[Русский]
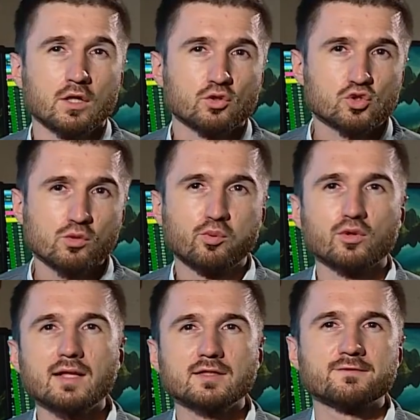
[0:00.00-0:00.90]
То, что
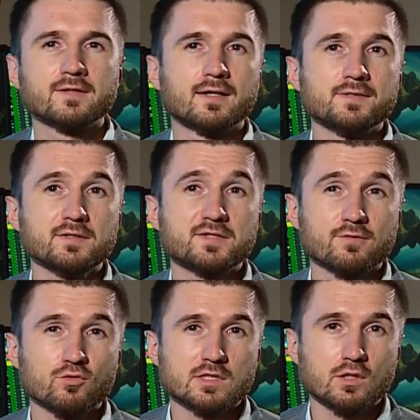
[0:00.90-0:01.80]
Пулатов находился
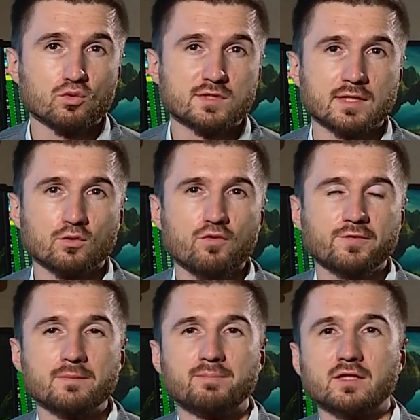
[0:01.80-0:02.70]
возле
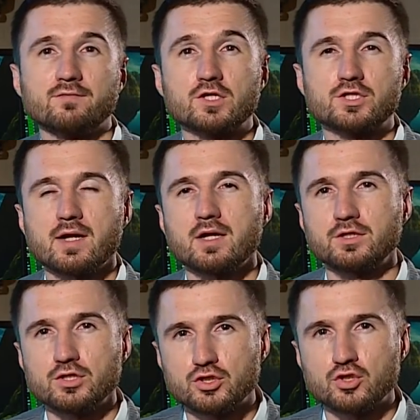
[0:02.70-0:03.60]
установки, подтверждает
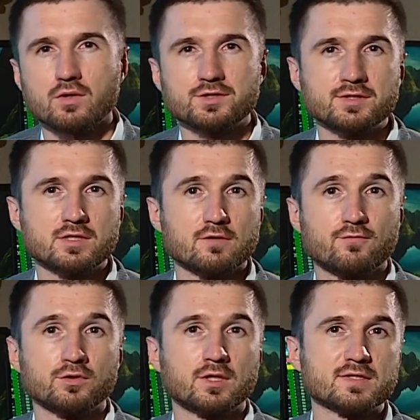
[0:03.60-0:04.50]
еще один телефонный